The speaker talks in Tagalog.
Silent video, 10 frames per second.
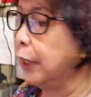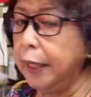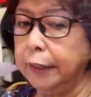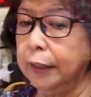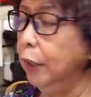
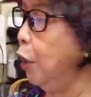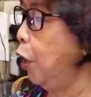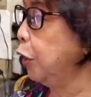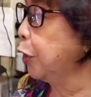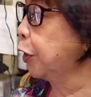tiger
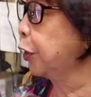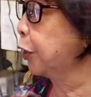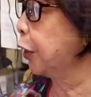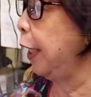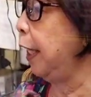ox
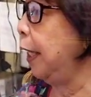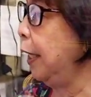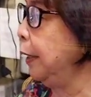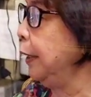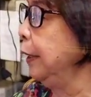
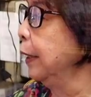and